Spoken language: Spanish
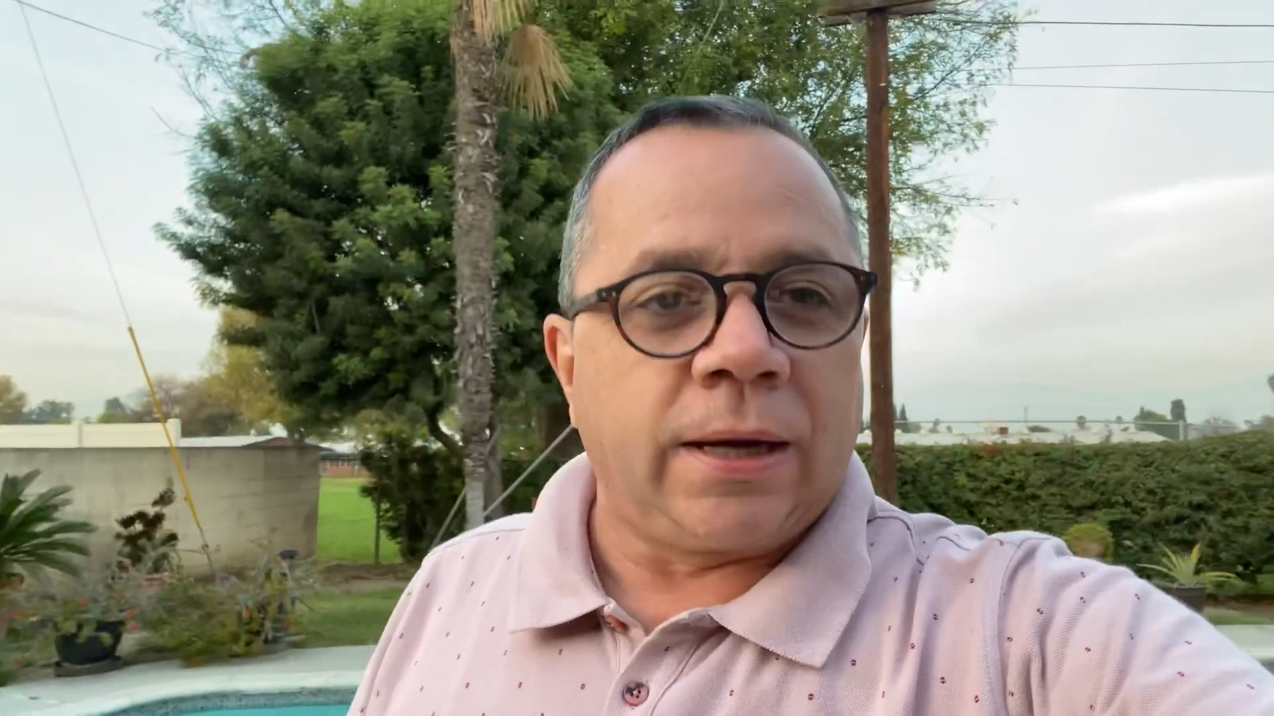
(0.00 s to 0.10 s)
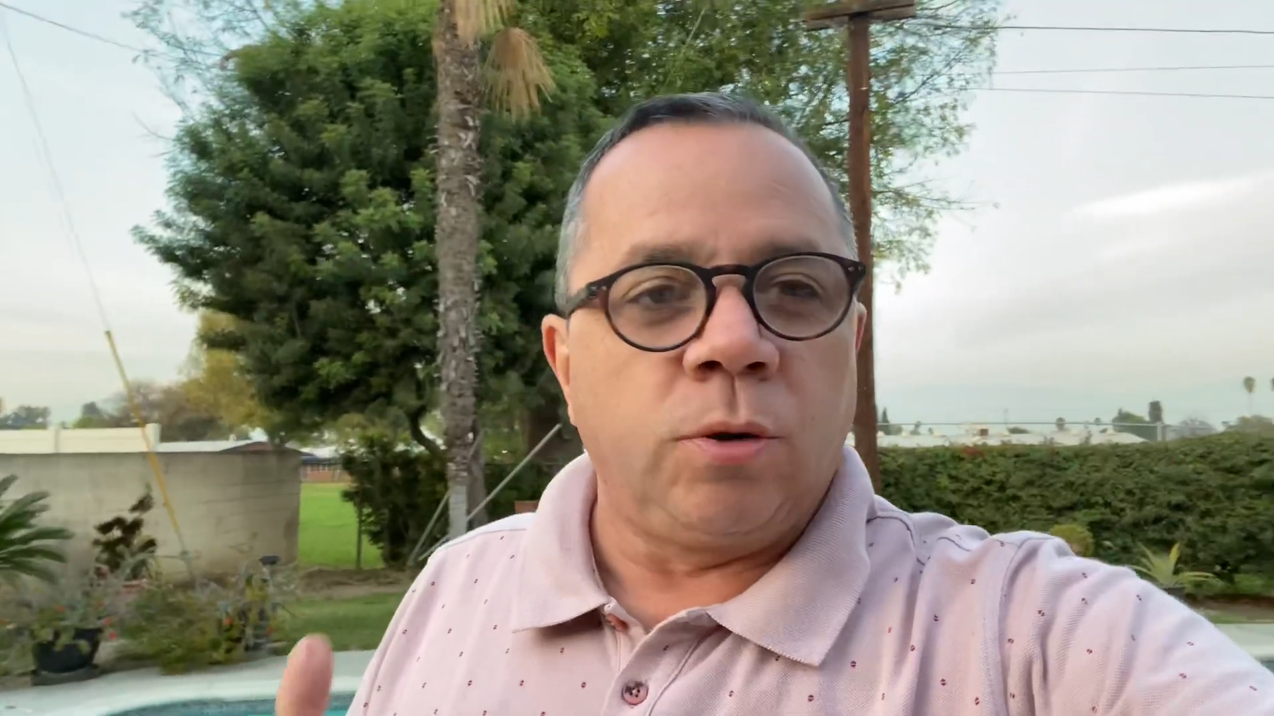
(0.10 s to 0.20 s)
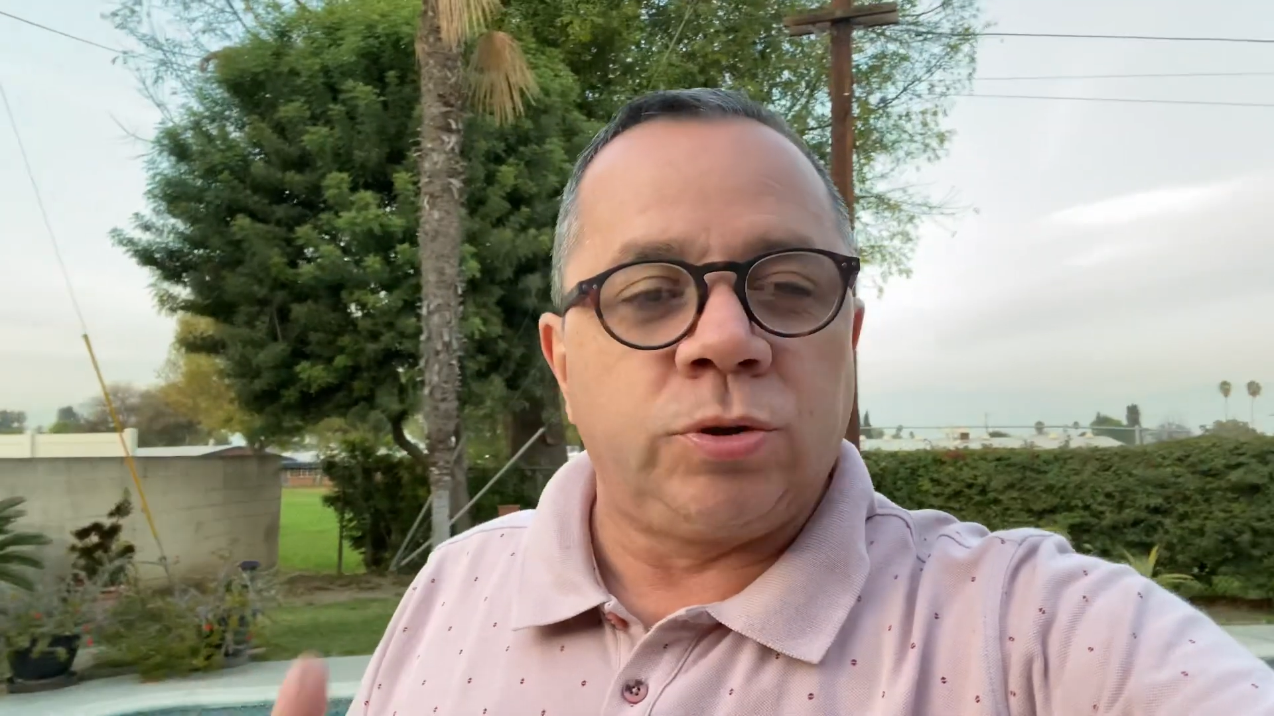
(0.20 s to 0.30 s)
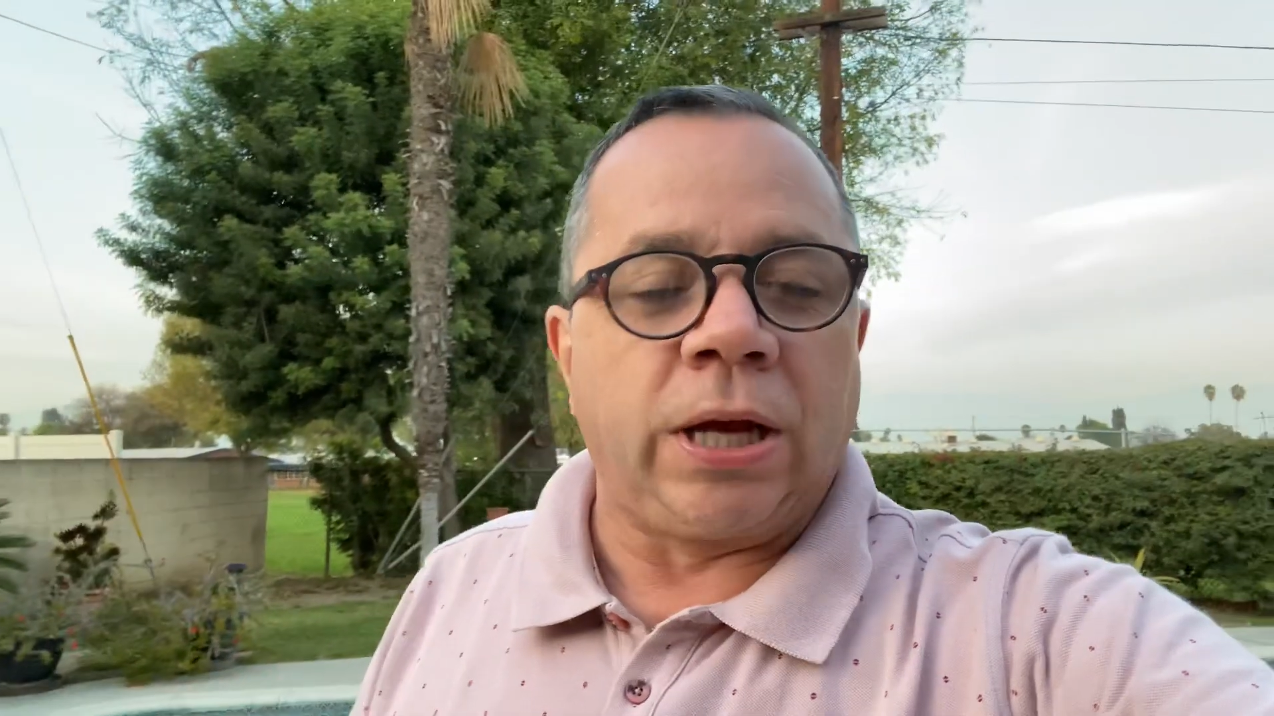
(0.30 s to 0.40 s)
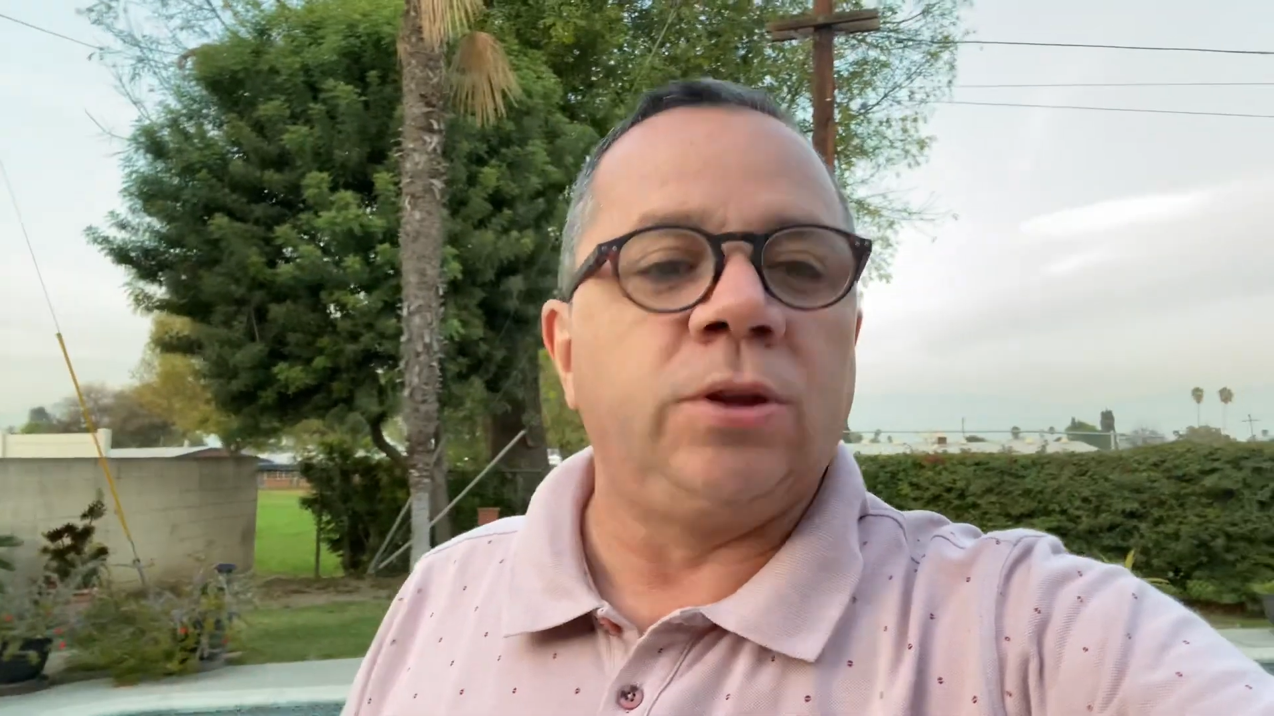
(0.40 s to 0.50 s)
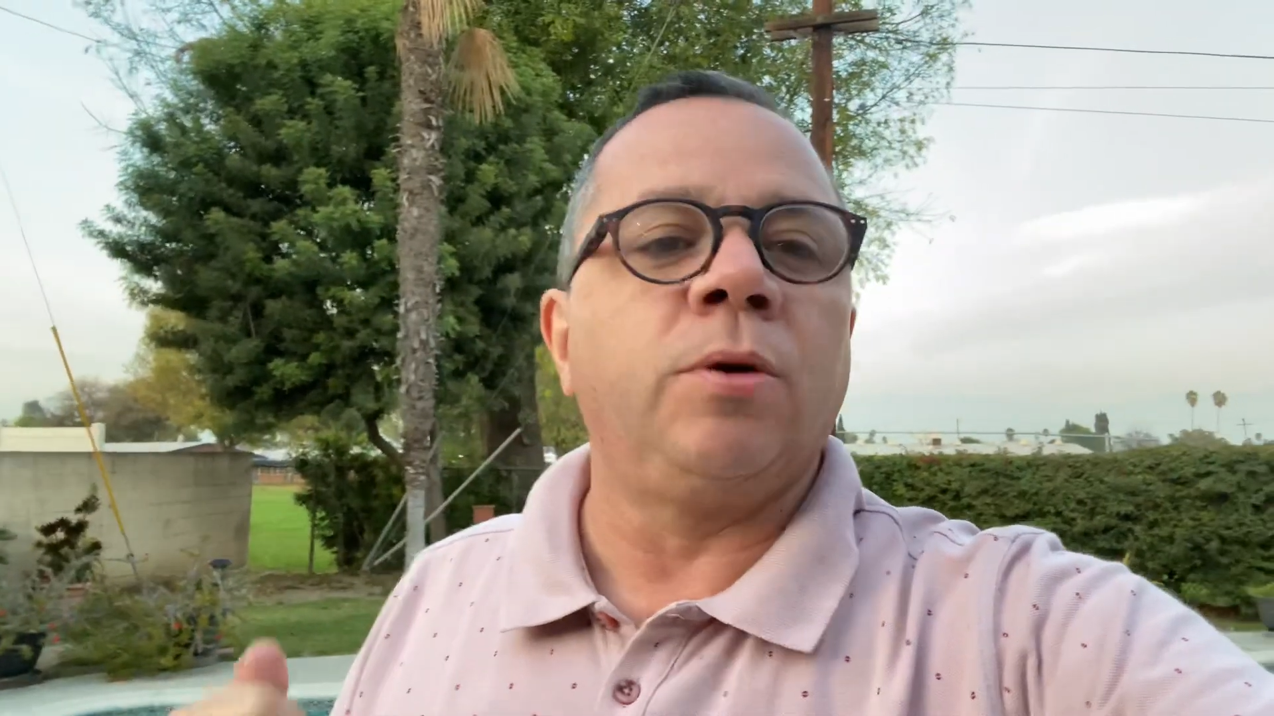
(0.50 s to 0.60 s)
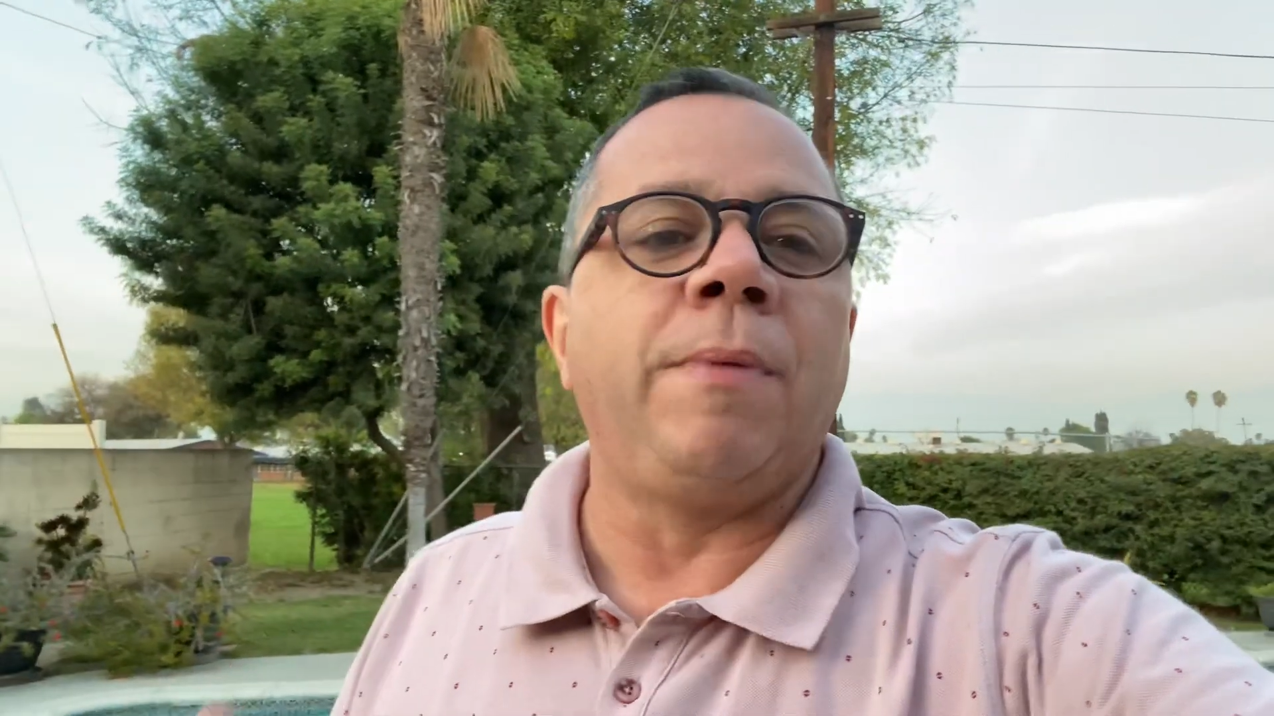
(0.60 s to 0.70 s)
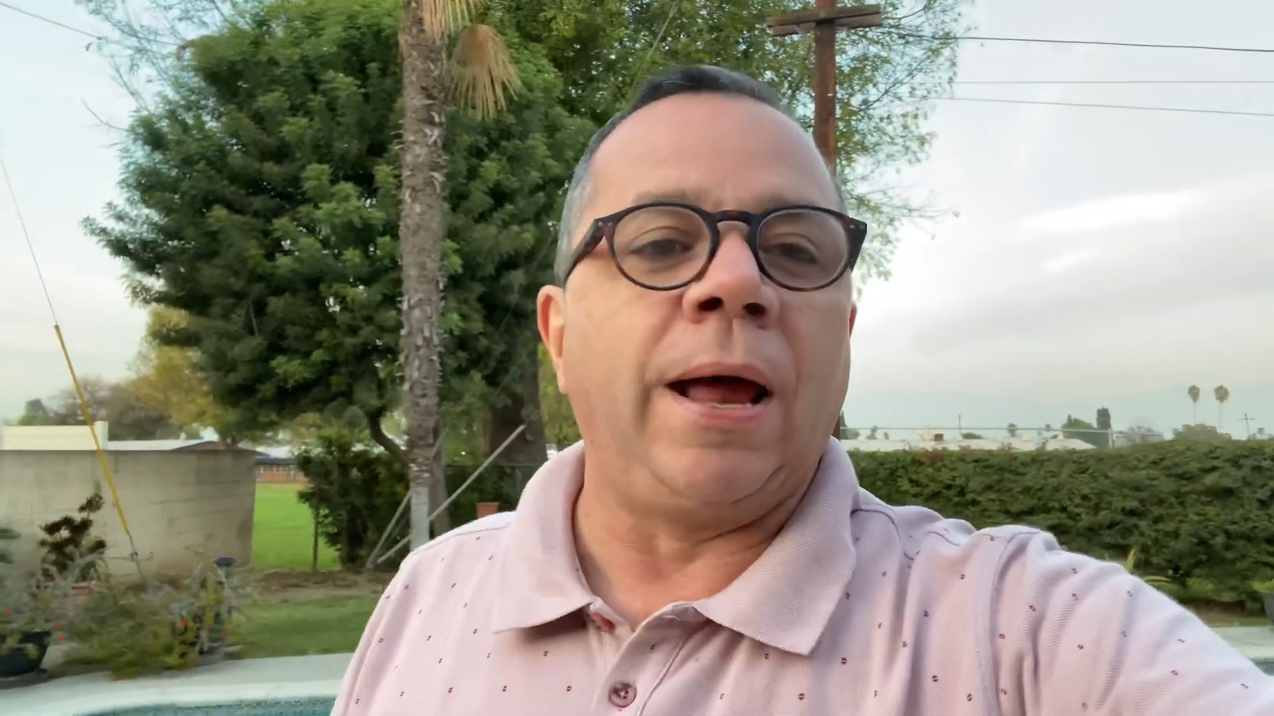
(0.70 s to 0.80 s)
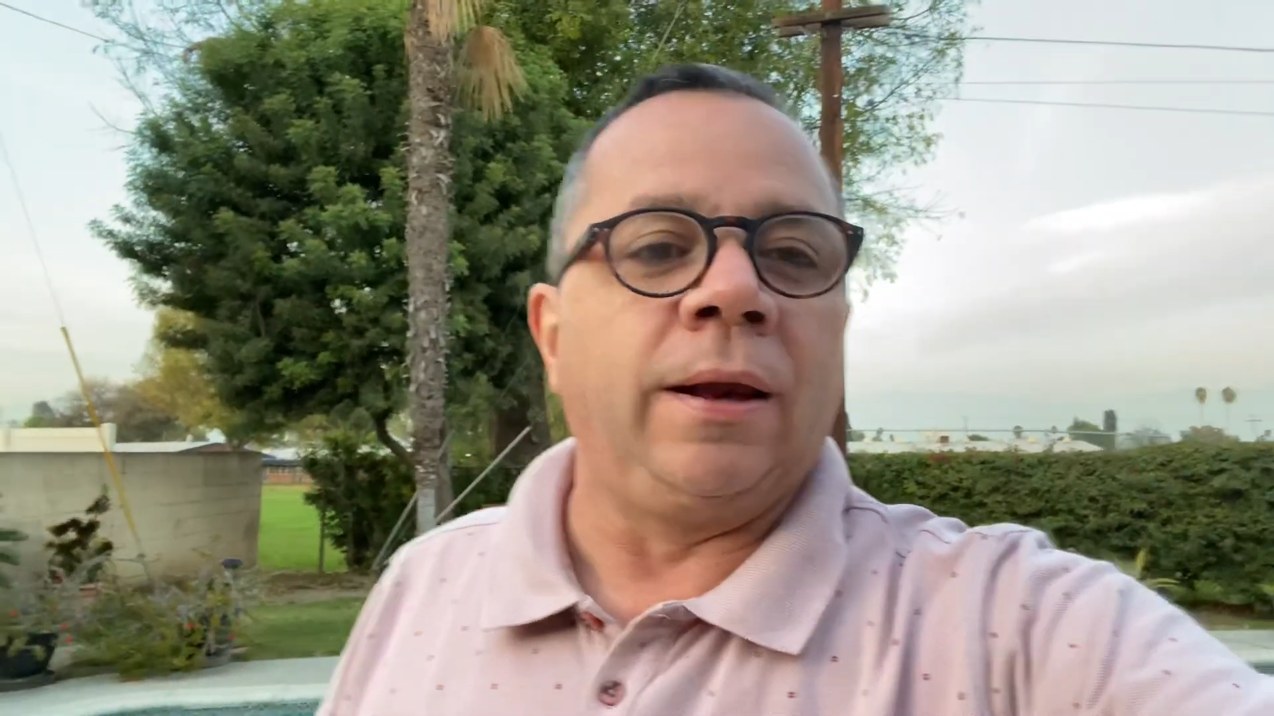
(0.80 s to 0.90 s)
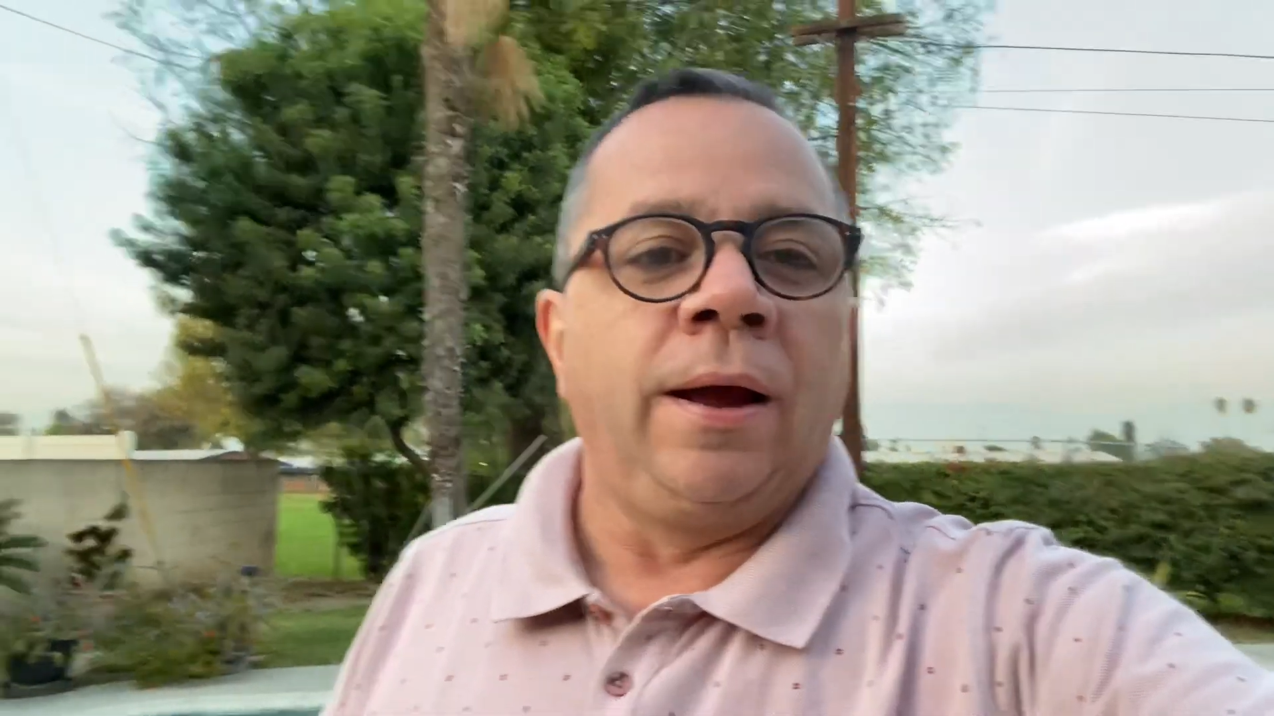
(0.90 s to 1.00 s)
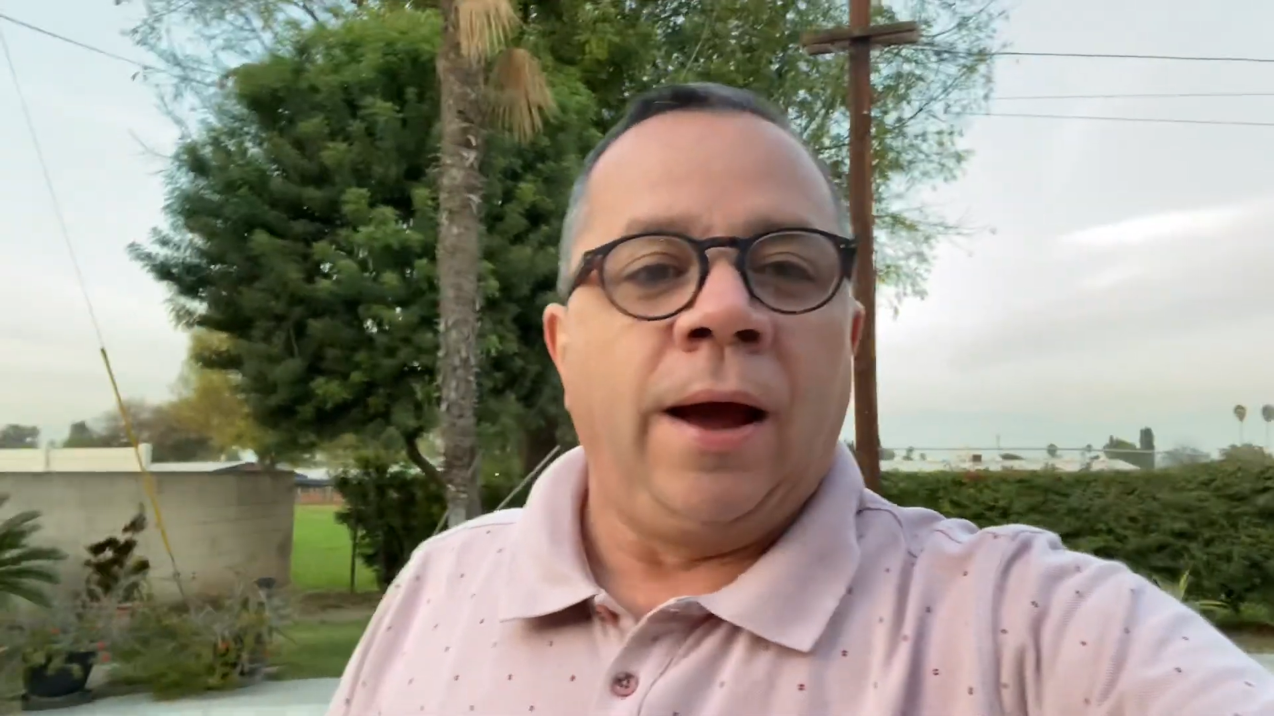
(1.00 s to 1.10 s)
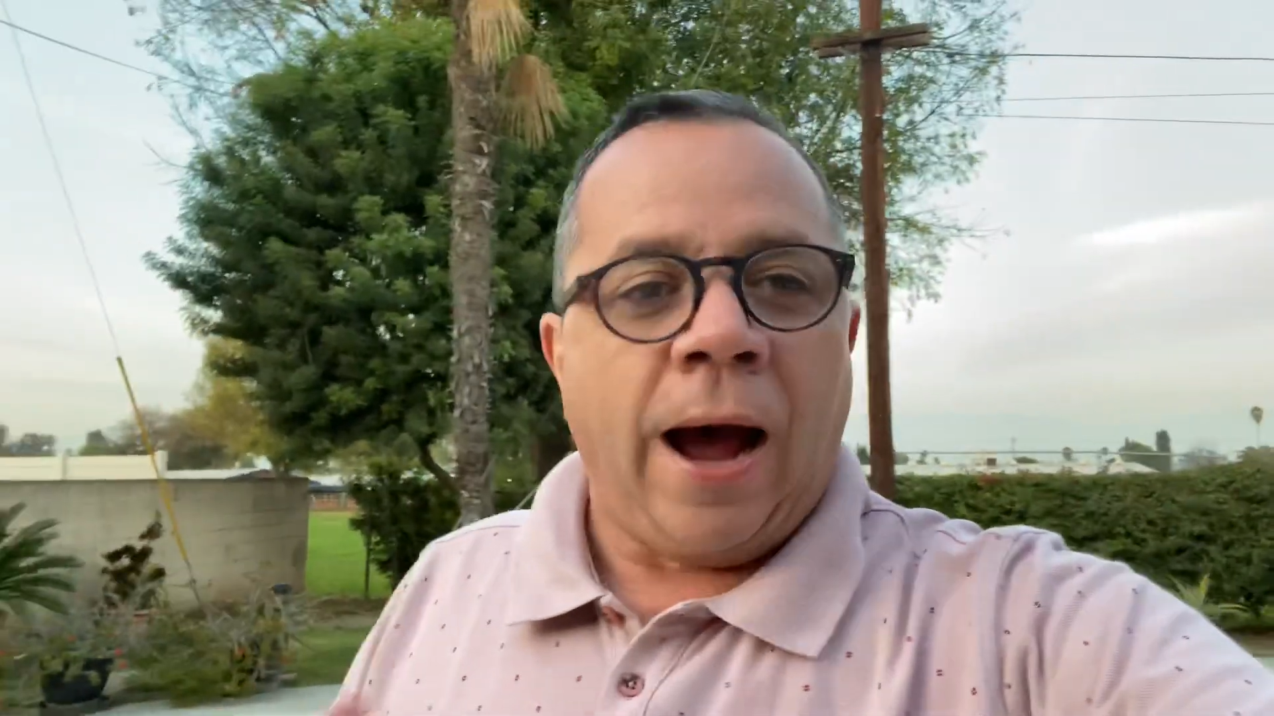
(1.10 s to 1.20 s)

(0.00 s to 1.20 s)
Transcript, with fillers: causando mal